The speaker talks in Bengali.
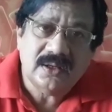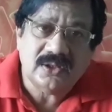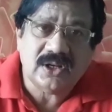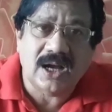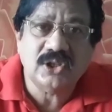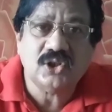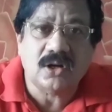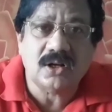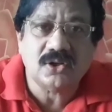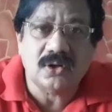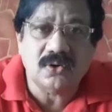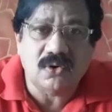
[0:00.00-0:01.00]
যান
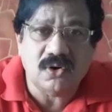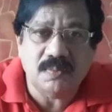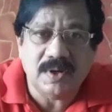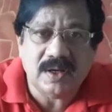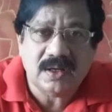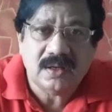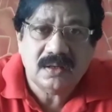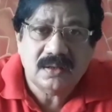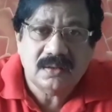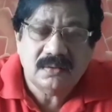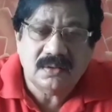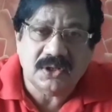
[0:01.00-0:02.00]
চলাচল করবে
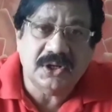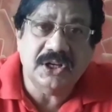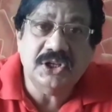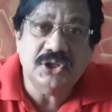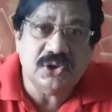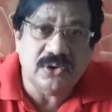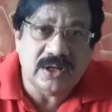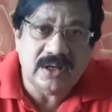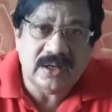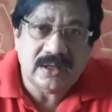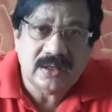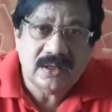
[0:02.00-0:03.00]
গ্রিন জোনে
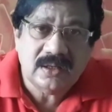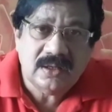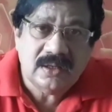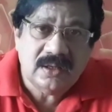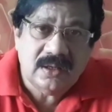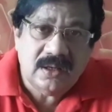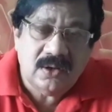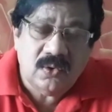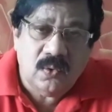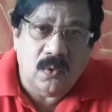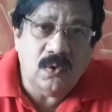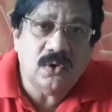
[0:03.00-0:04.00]

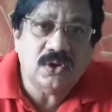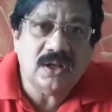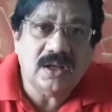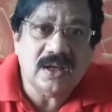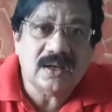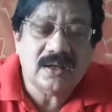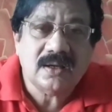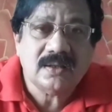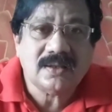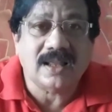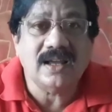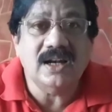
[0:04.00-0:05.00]
অন্যদিকে
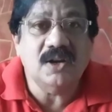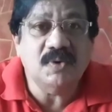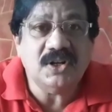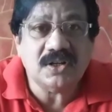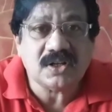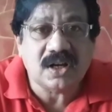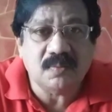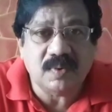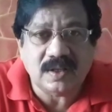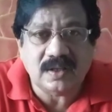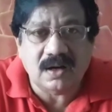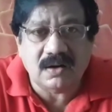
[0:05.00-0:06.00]
তাদের লিমিটেশন
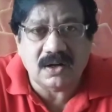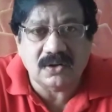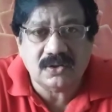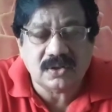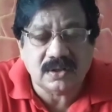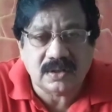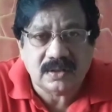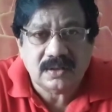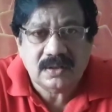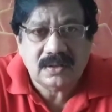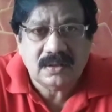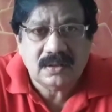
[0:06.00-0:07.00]
বেঁধে দেওয়া হচ্ছে
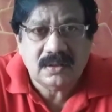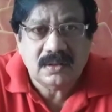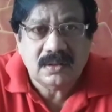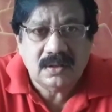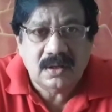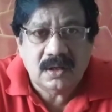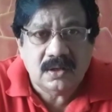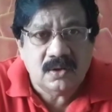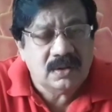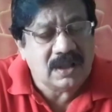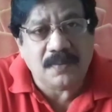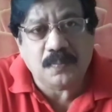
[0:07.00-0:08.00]

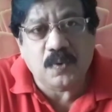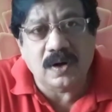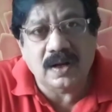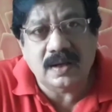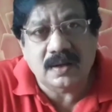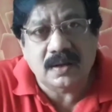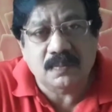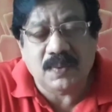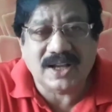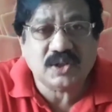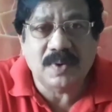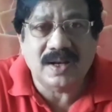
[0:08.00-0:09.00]
তার ফলে
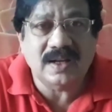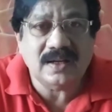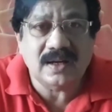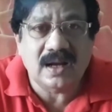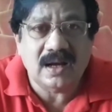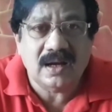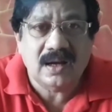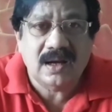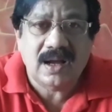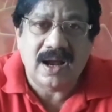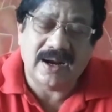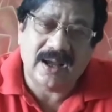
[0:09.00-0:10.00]
বাস মালিকরা
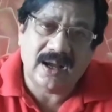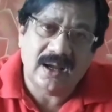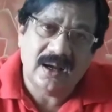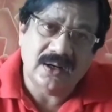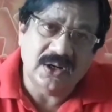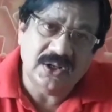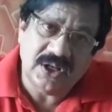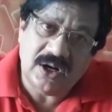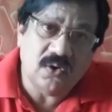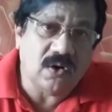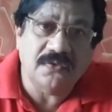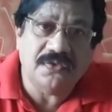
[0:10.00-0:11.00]
একটা
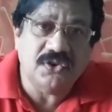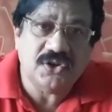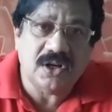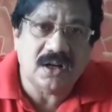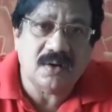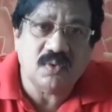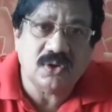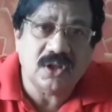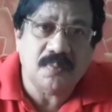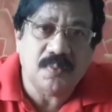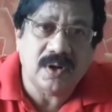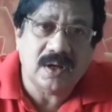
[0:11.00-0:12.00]
নিজেরাও কনফিউশনের মধ্যে
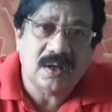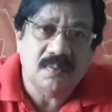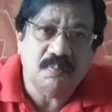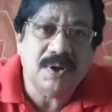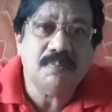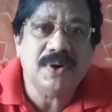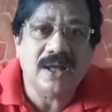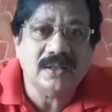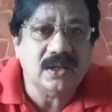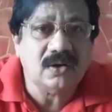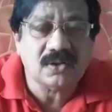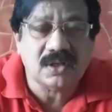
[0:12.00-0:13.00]
পড়ে
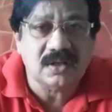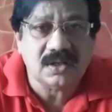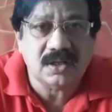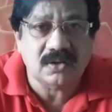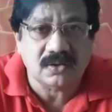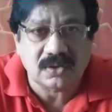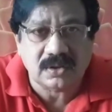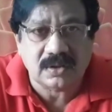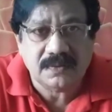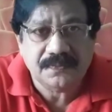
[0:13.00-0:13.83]
বিভ্রান্তিকর সৃষ্টি হচ্ছে